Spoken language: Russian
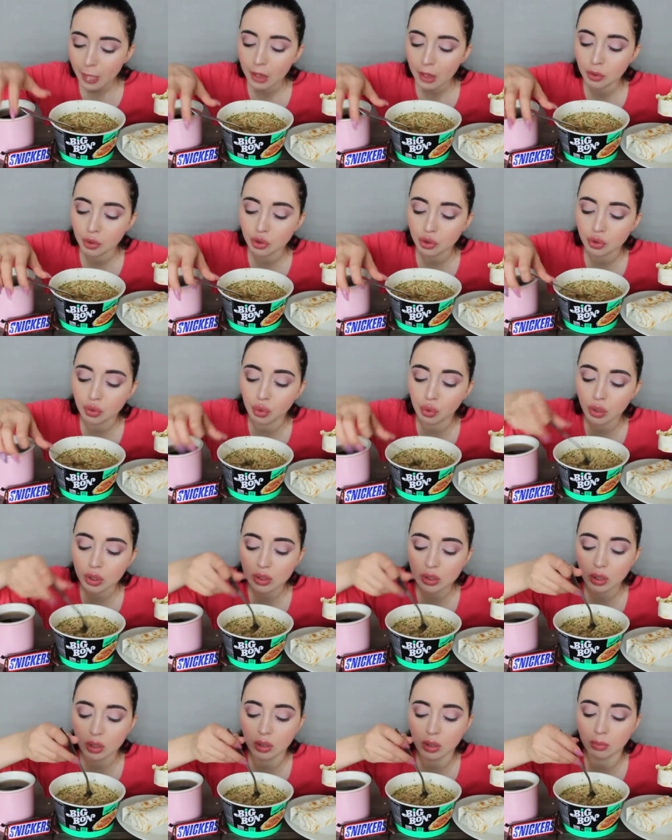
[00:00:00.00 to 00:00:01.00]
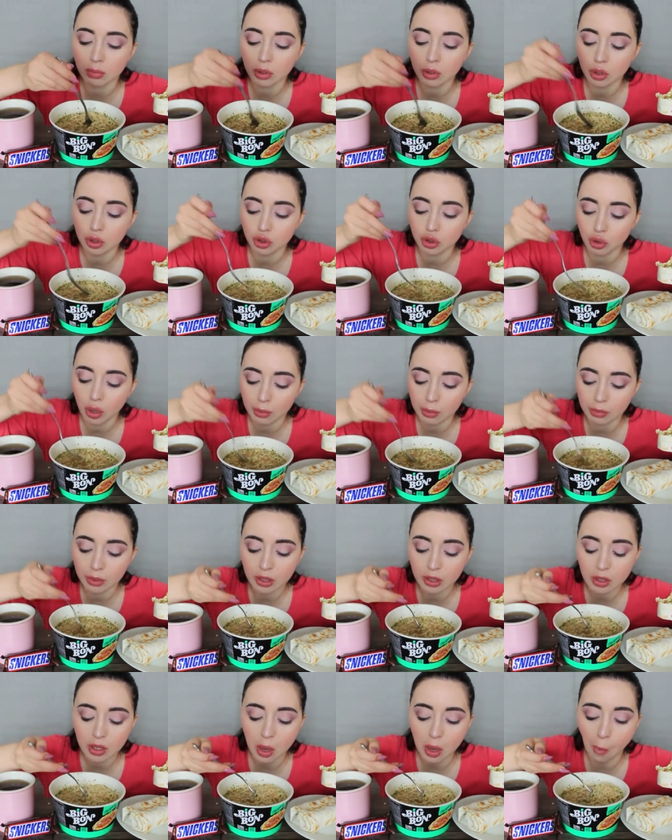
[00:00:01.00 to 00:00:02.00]
Но с другой стороны, было еще
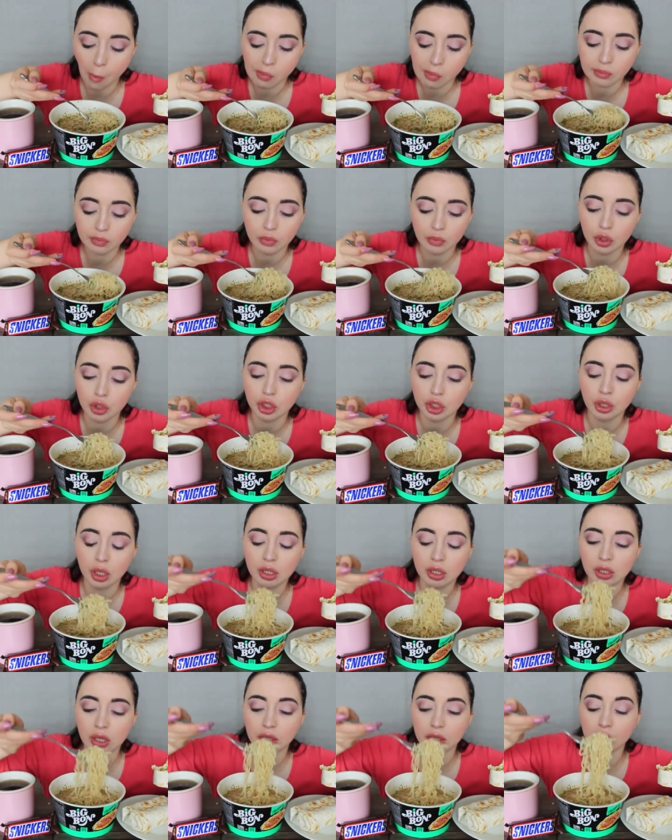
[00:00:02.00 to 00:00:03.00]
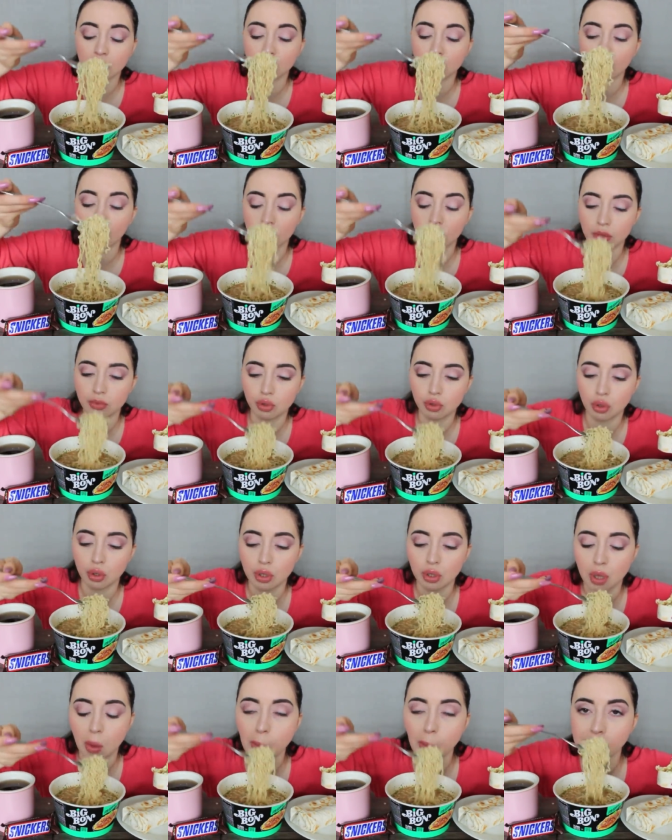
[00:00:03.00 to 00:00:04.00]
обиднее начинать от начала все
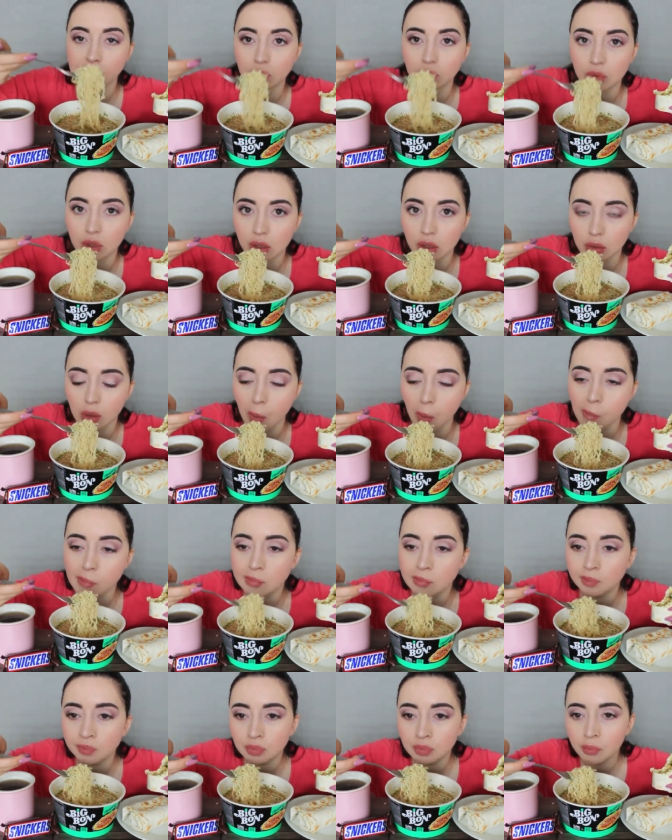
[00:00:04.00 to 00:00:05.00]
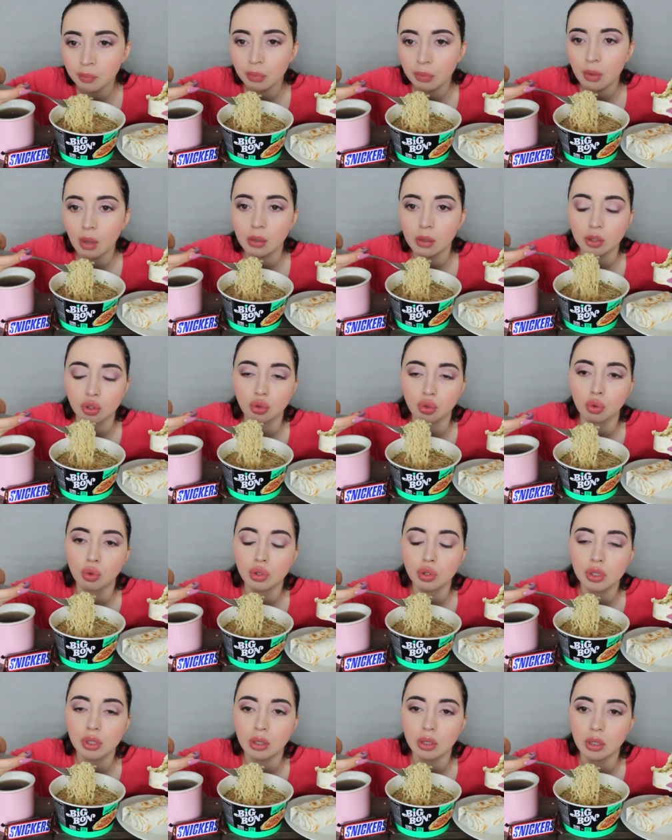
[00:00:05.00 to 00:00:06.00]
это дело. С
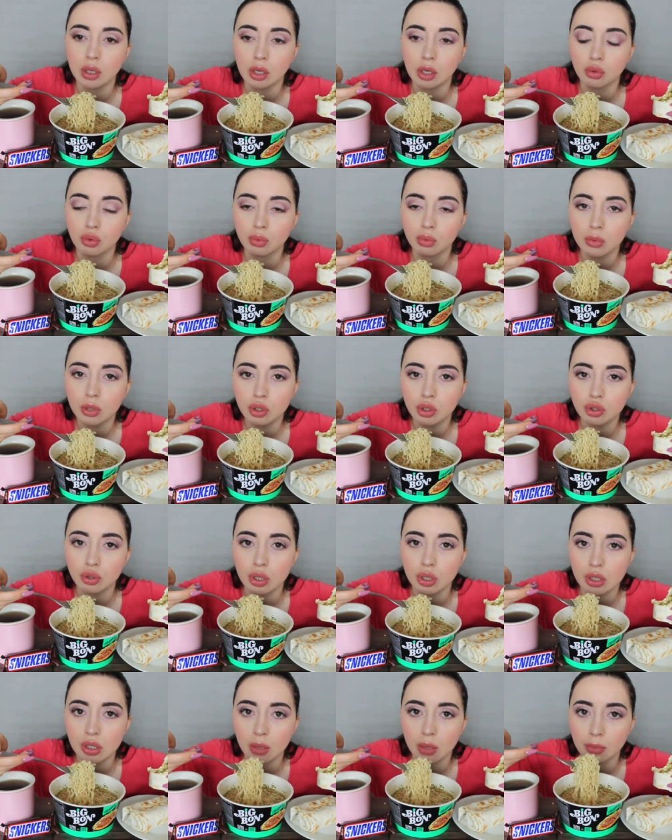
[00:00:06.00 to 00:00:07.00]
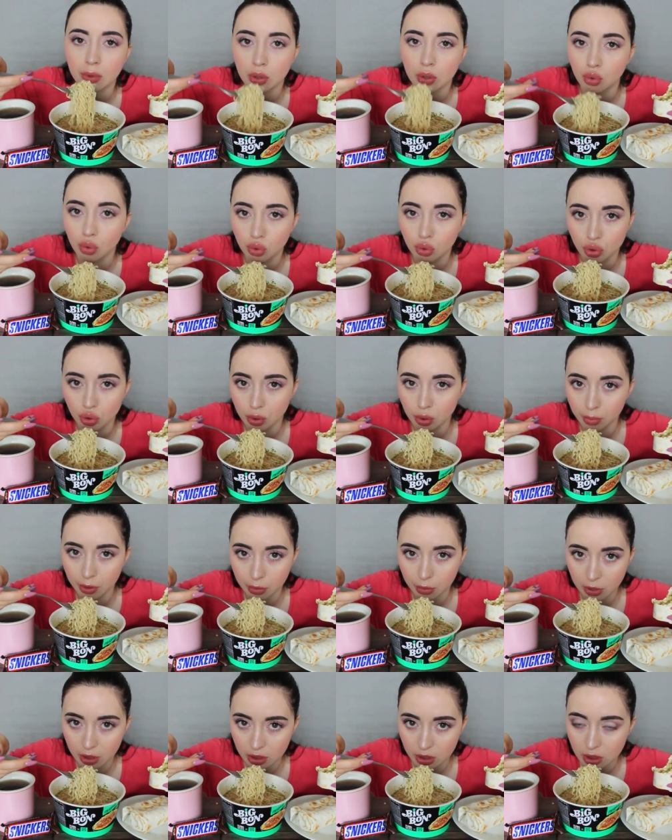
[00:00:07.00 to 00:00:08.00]
другой стороны, я думала, что если я продолжу,
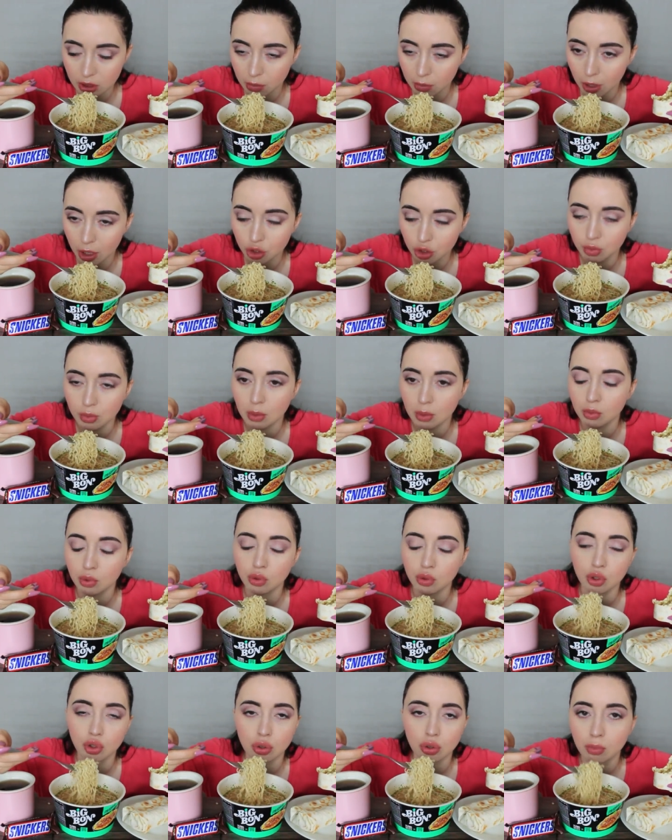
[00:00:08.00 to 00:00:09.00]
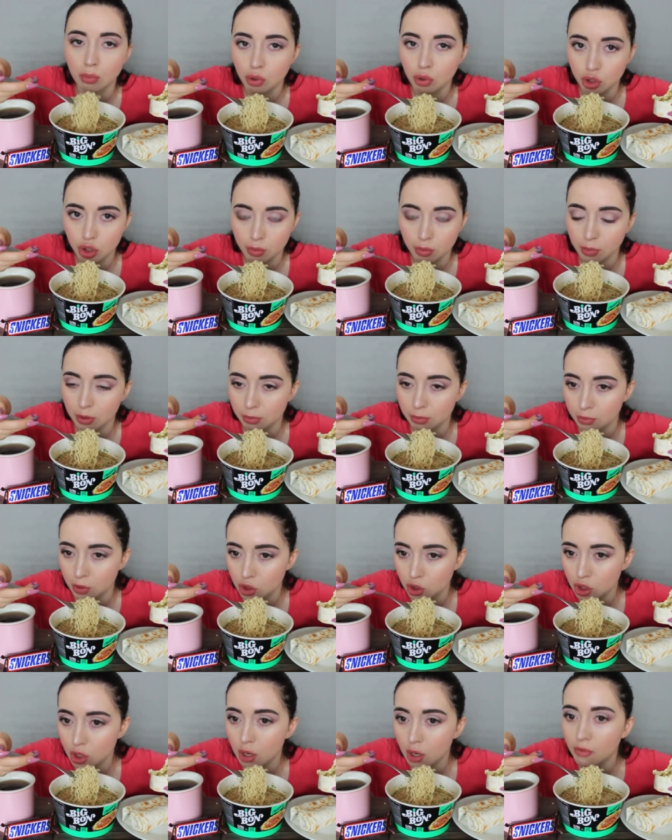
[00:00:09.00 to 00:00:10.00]
например, снимать, у меня будет еще больше
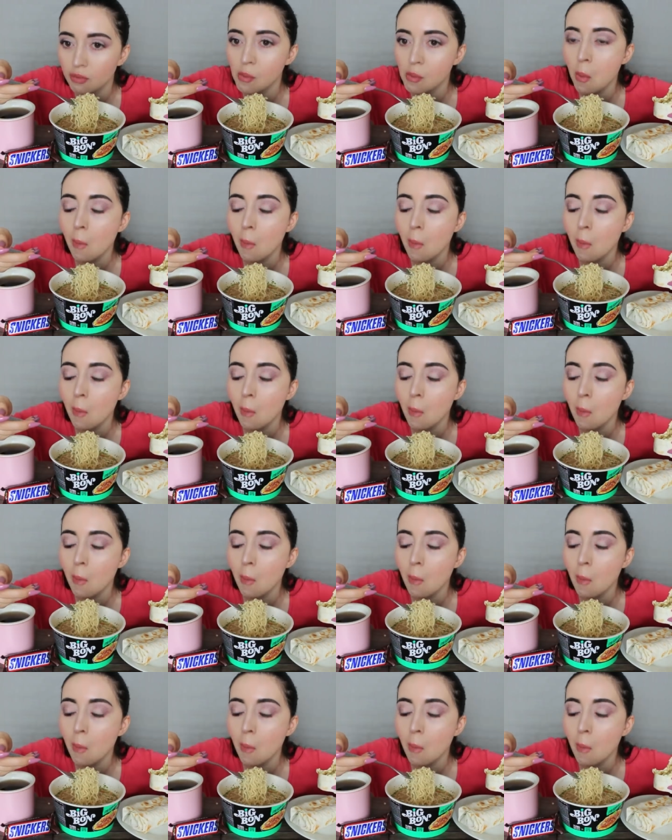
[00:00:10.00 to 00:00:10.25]
подписчиков.